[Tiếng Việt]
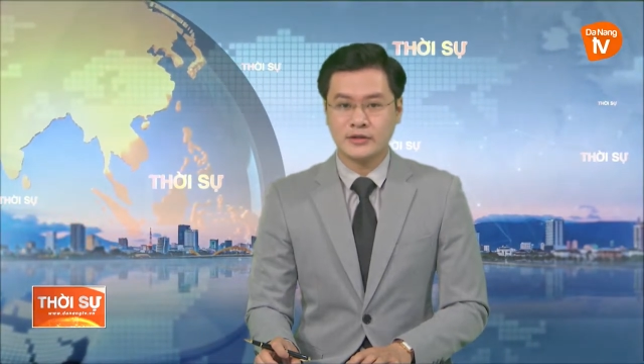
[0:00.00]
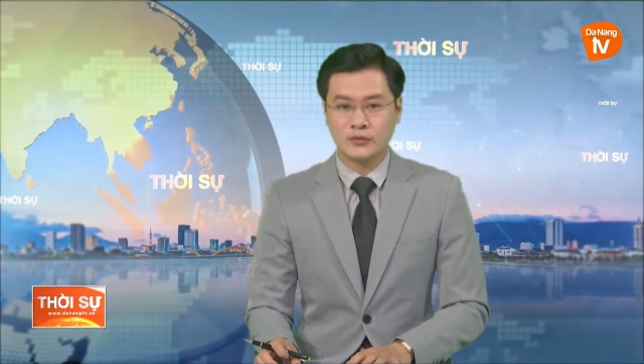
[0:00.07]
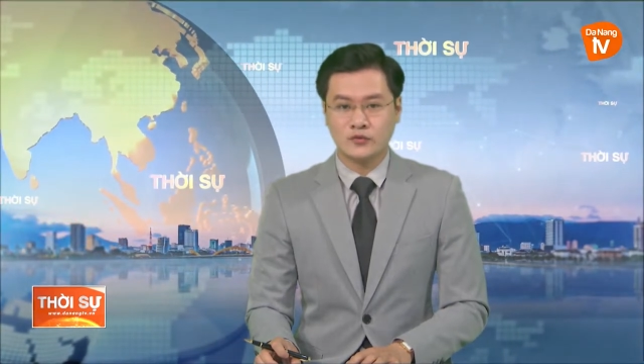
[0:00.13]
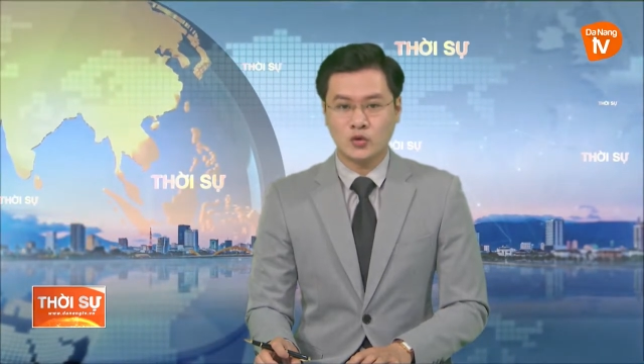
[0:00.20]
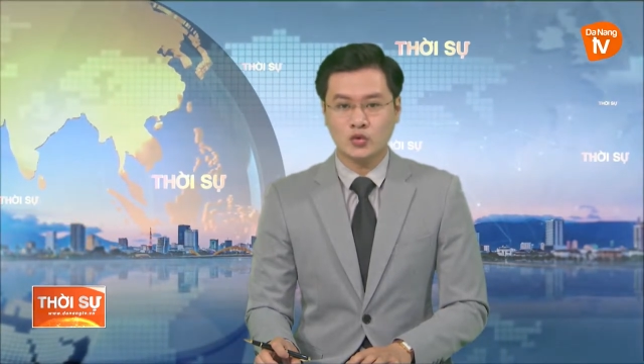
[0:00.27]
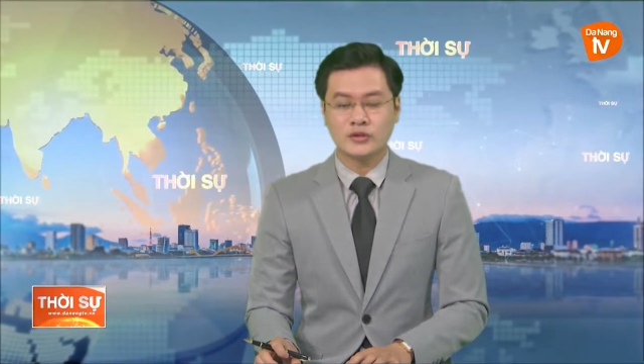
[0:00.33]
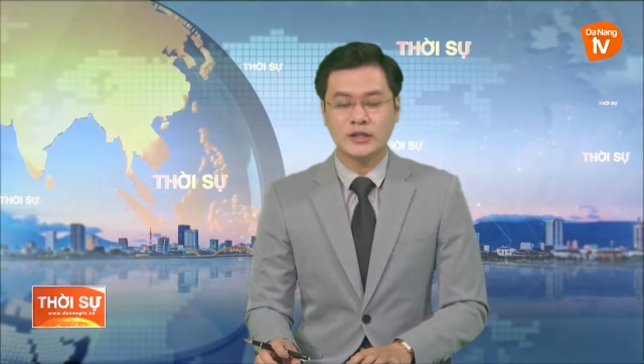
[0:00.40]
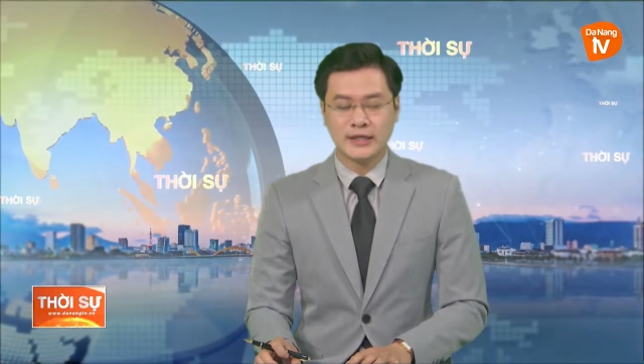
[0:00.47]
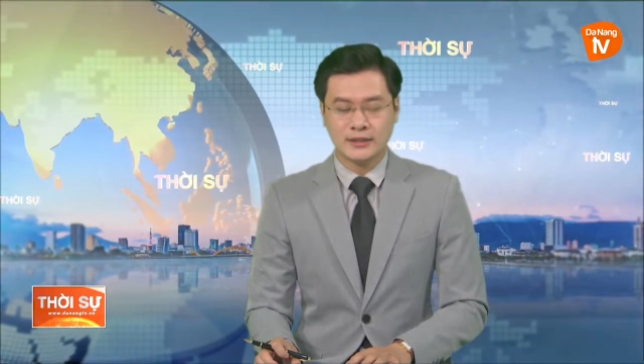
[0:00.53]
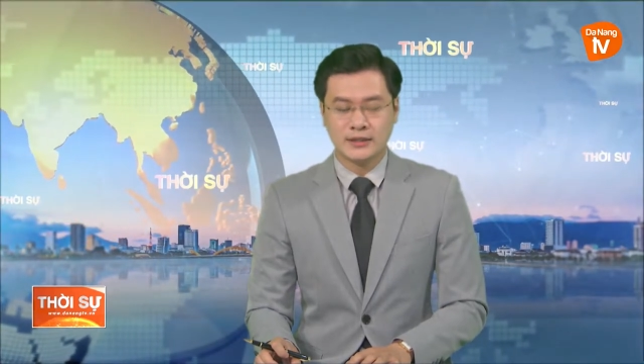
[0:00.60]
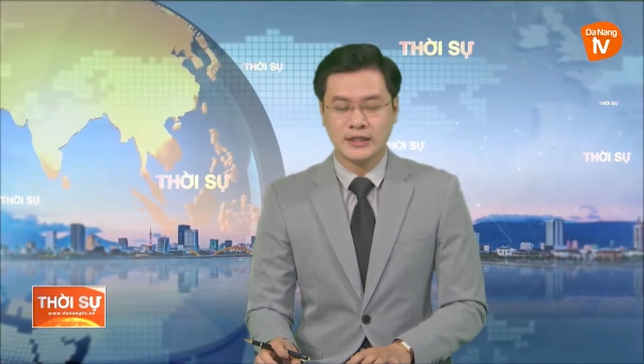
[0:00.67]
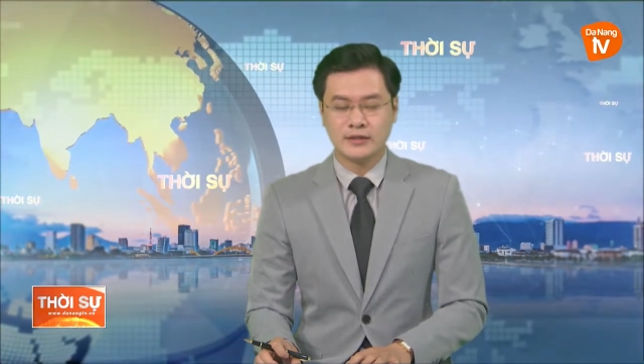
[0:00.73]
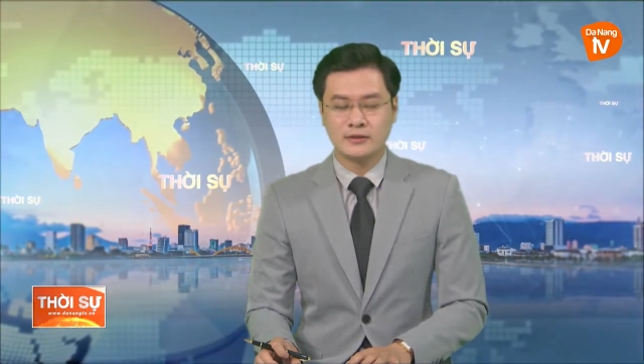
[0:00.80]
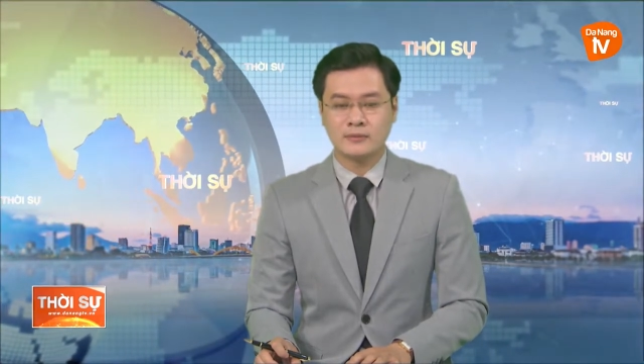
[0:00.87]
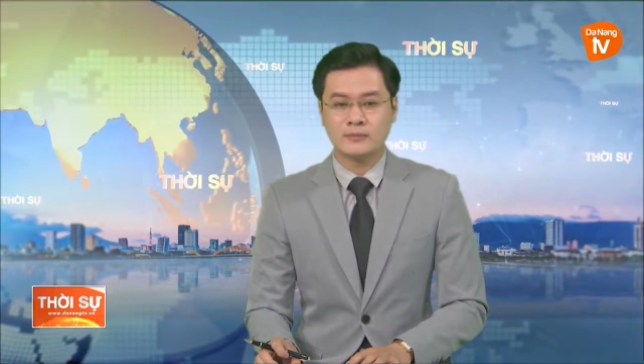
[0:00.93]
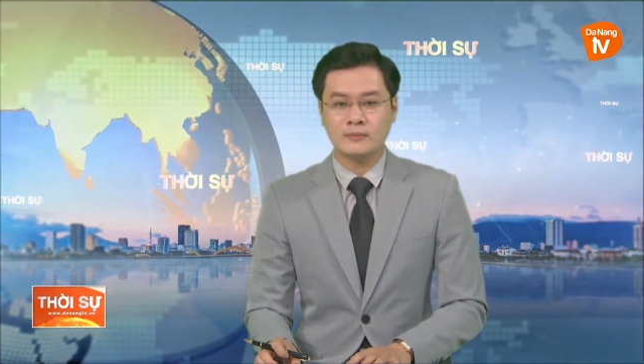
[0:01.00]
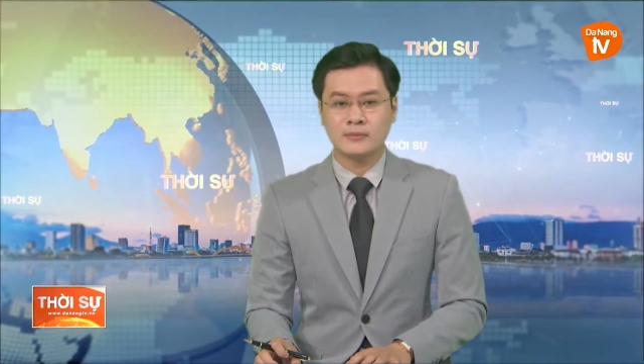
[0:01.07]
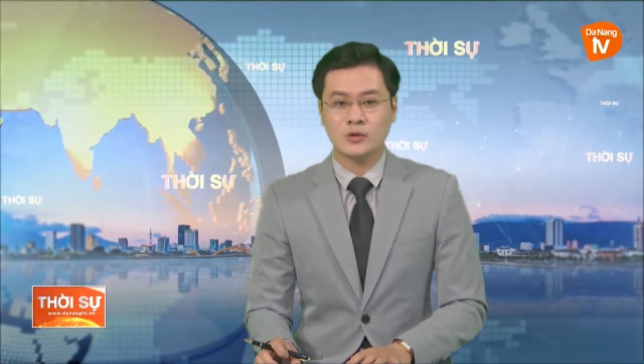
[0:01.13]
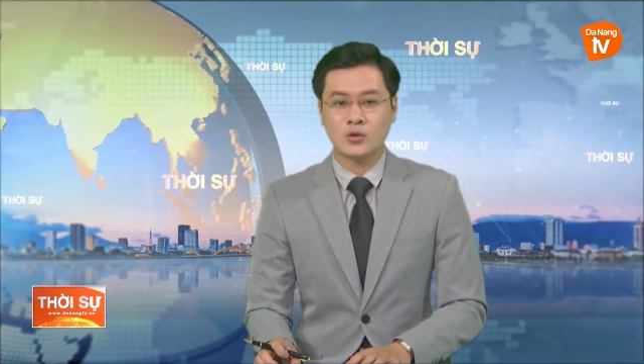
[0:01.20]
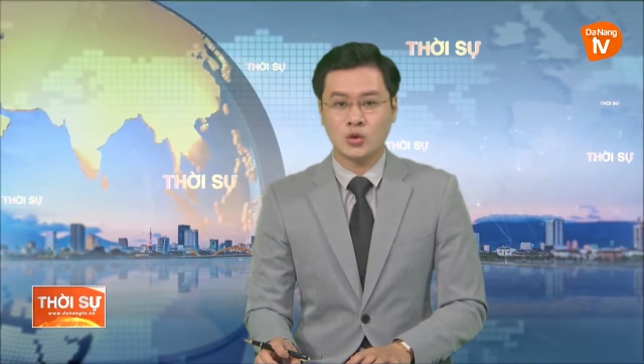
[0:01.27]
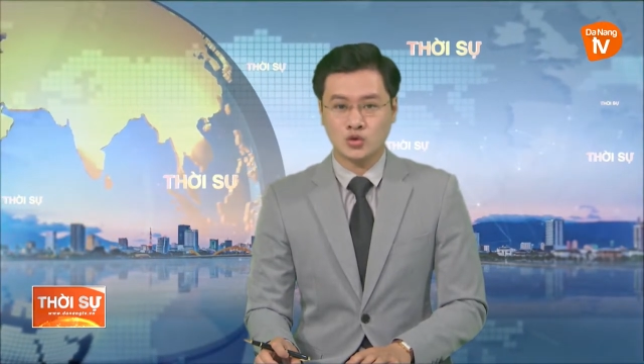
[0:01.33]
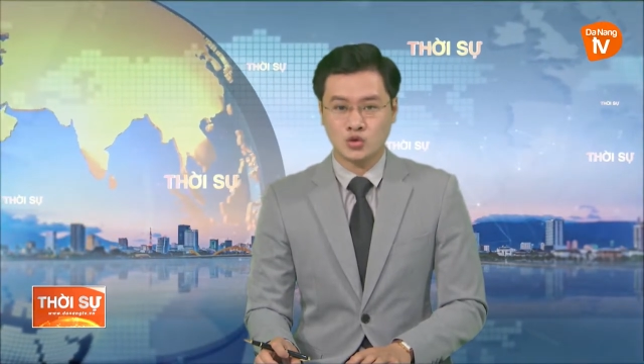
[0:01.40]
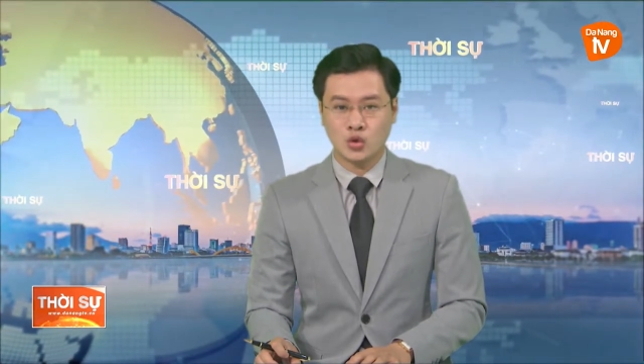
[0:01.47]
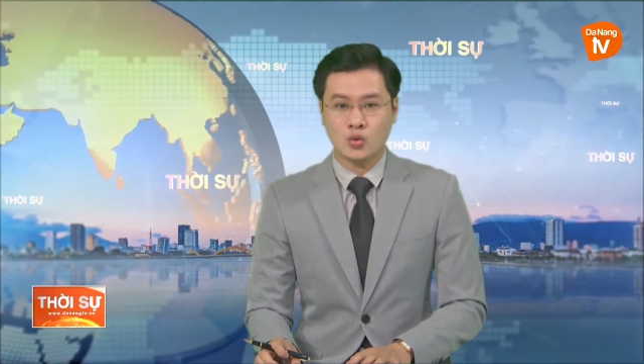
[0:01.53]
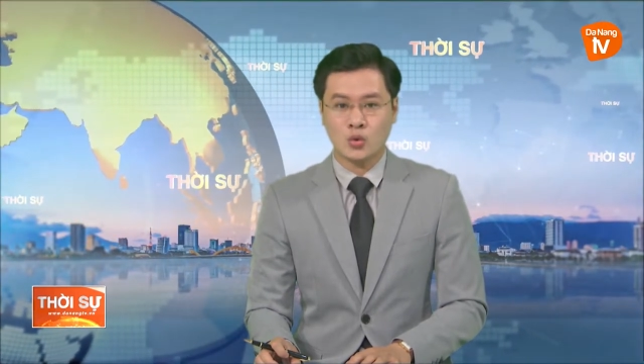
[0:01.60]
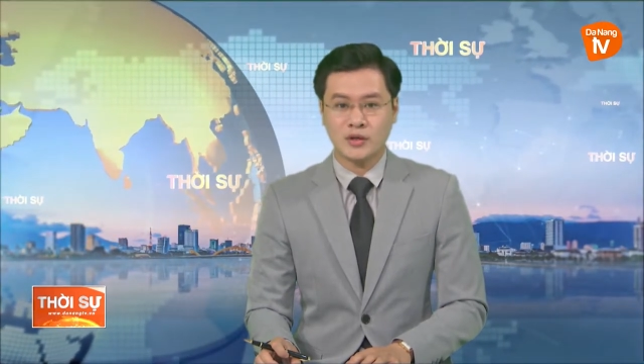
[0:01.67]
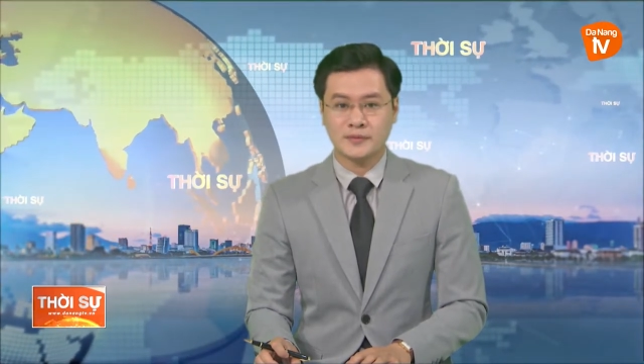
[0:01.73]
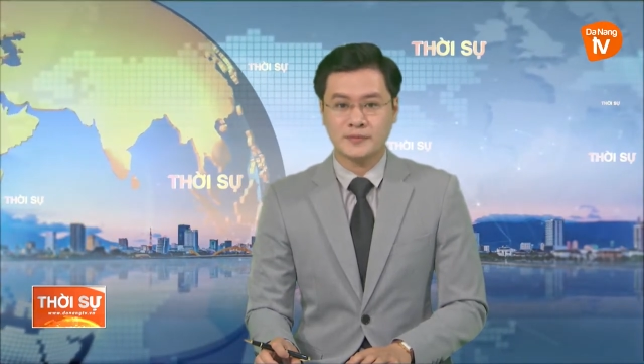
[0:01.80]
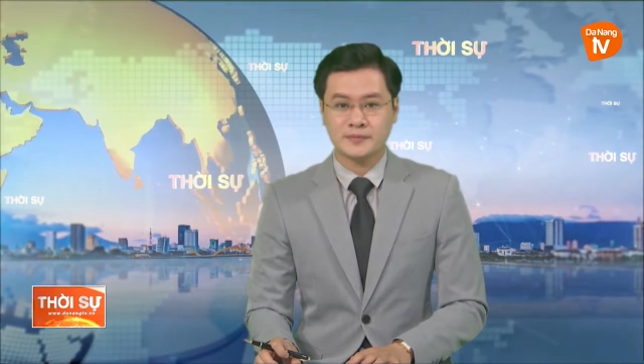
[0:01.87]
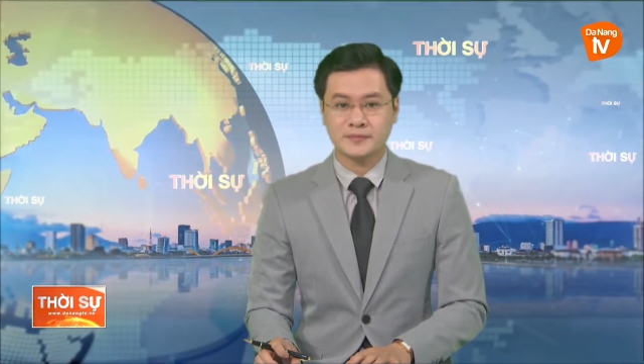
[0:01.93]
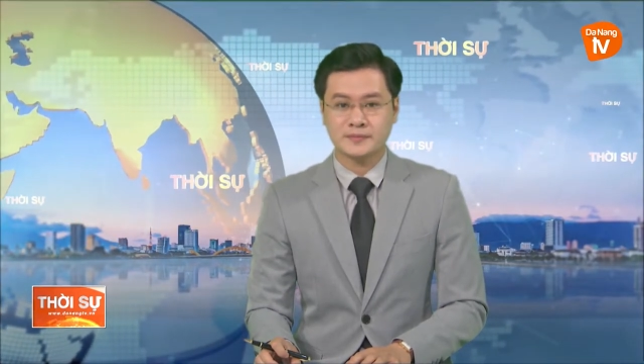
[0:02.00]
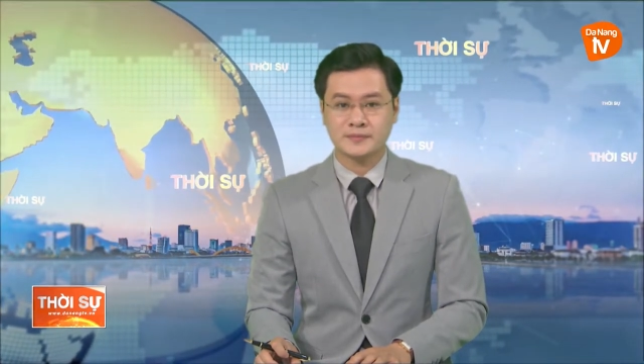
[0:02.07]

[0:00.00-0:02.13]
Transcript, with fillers: nhiệm vụ thiêng liêng của Tổ quốc.